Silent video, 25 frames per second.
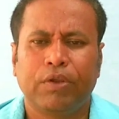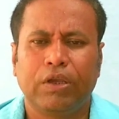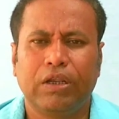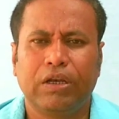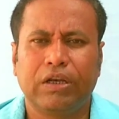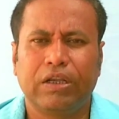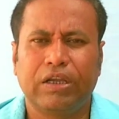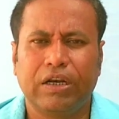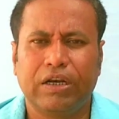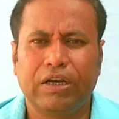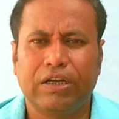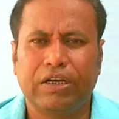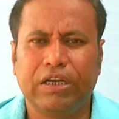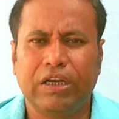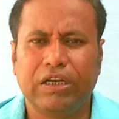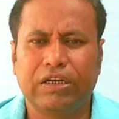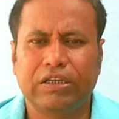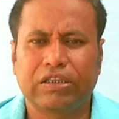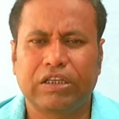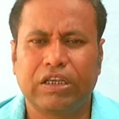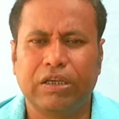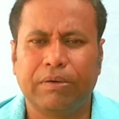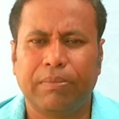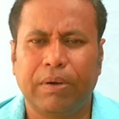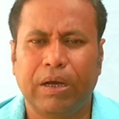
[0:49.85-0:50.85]

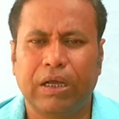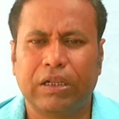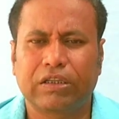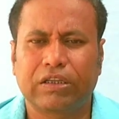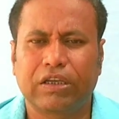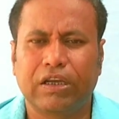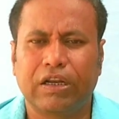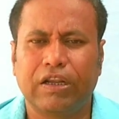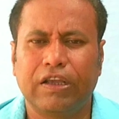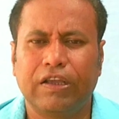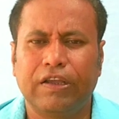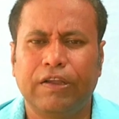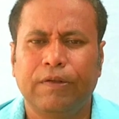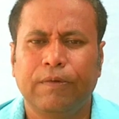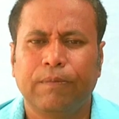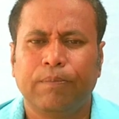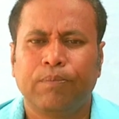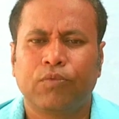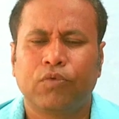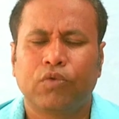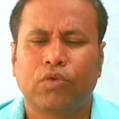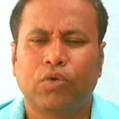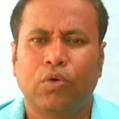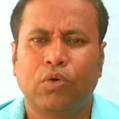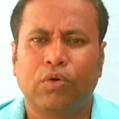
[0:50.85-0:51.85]
इन्ग्रीडियंट्स की बात करें
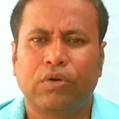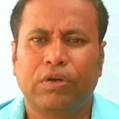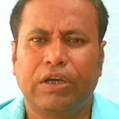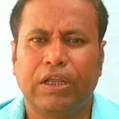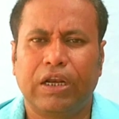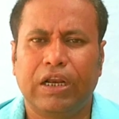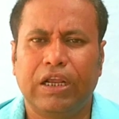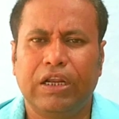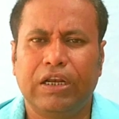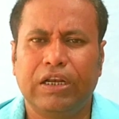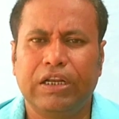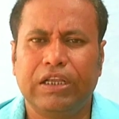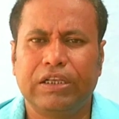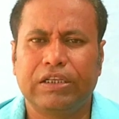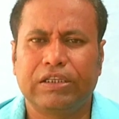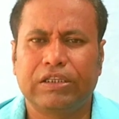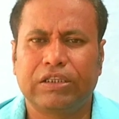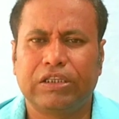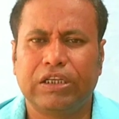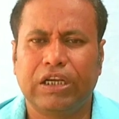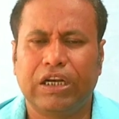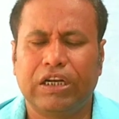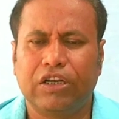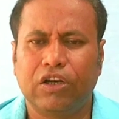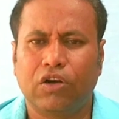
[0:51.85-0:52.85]
तो ग्रेनी
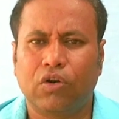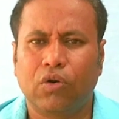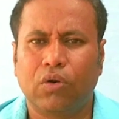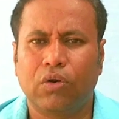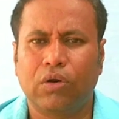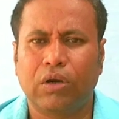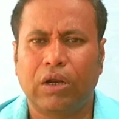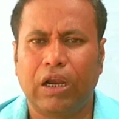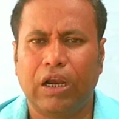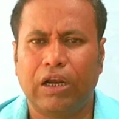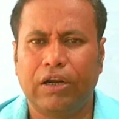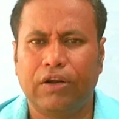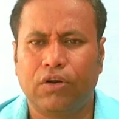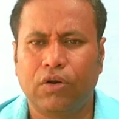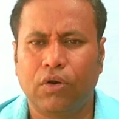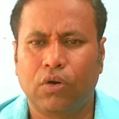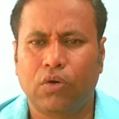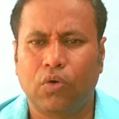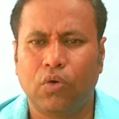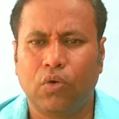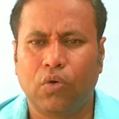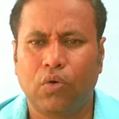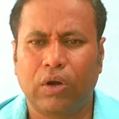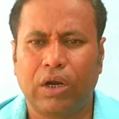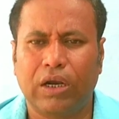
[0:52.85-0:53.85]
सेटेरॉन
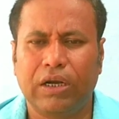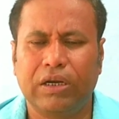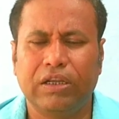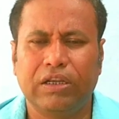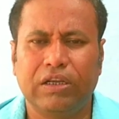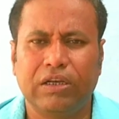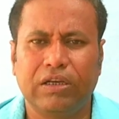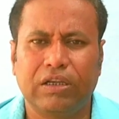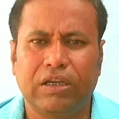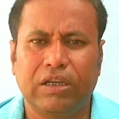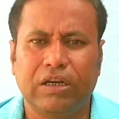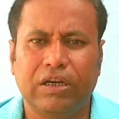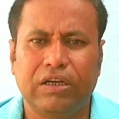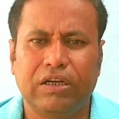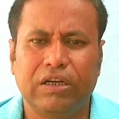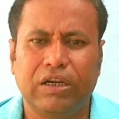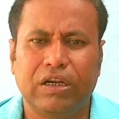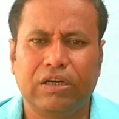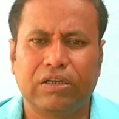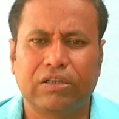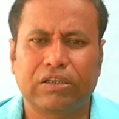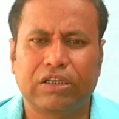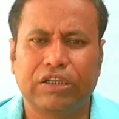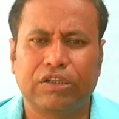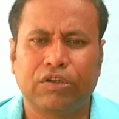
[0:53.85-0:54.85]
हाइड्रोक्लोराइड
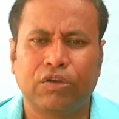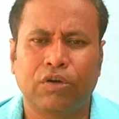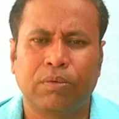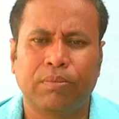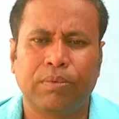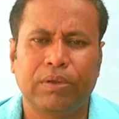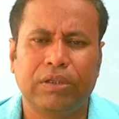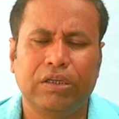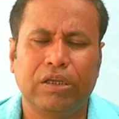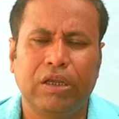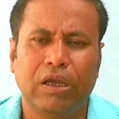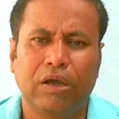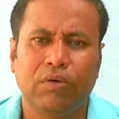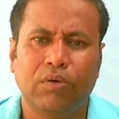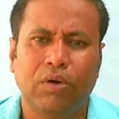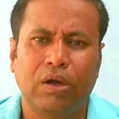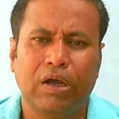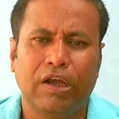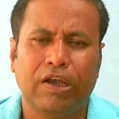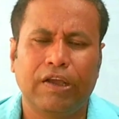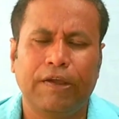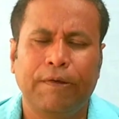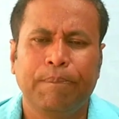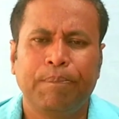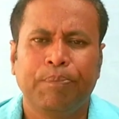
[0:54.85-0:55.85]
इंग्रेडिएंट्स के तौर पर दिया हुआ
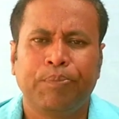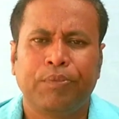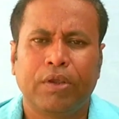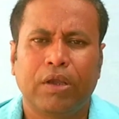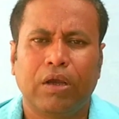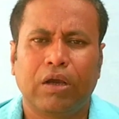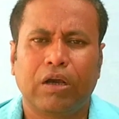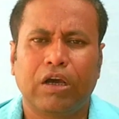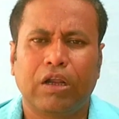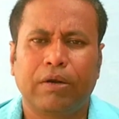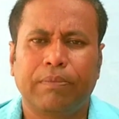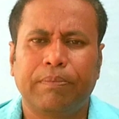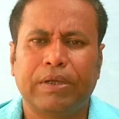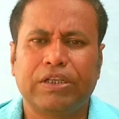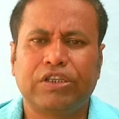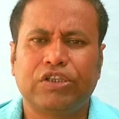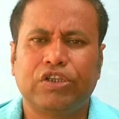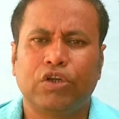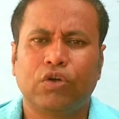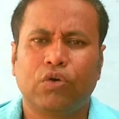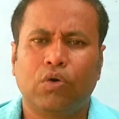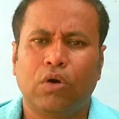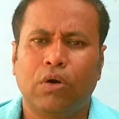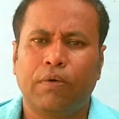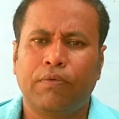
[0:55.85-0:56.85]
है अगर
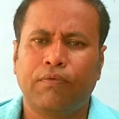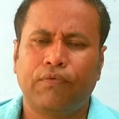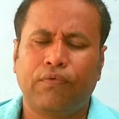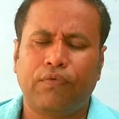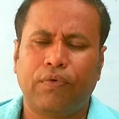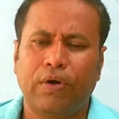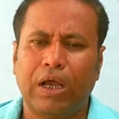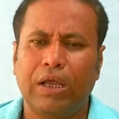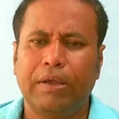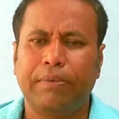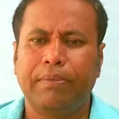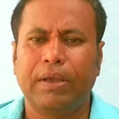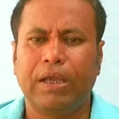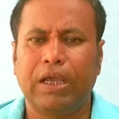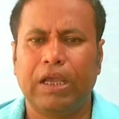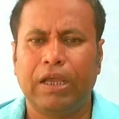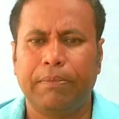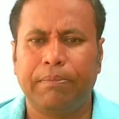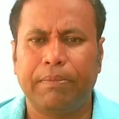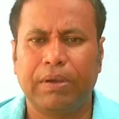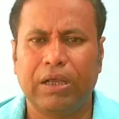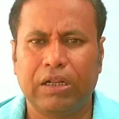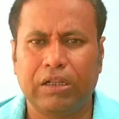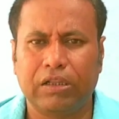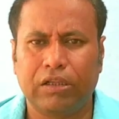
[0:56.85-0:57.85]
बच्चे को हम 5
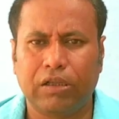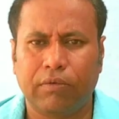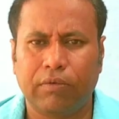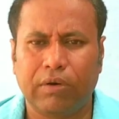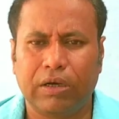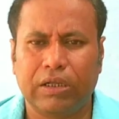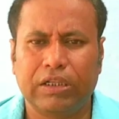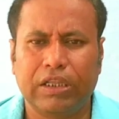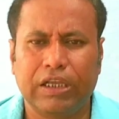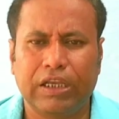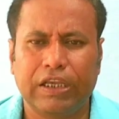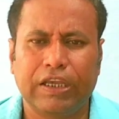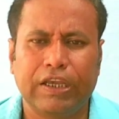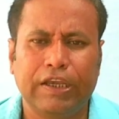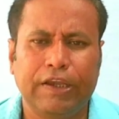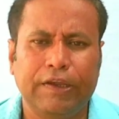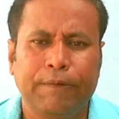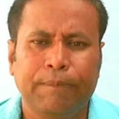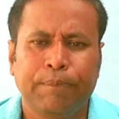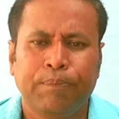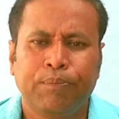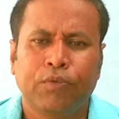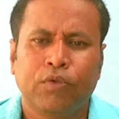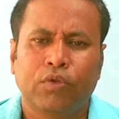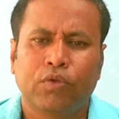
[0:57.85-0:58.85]
एम दवा देंगे
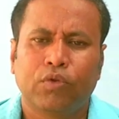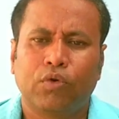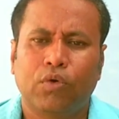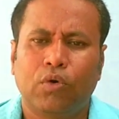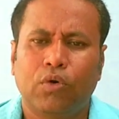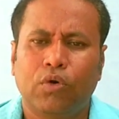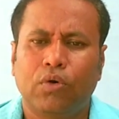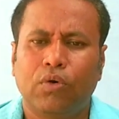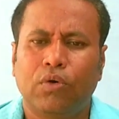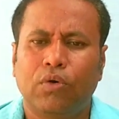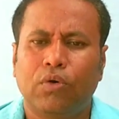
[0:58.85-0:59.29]
तो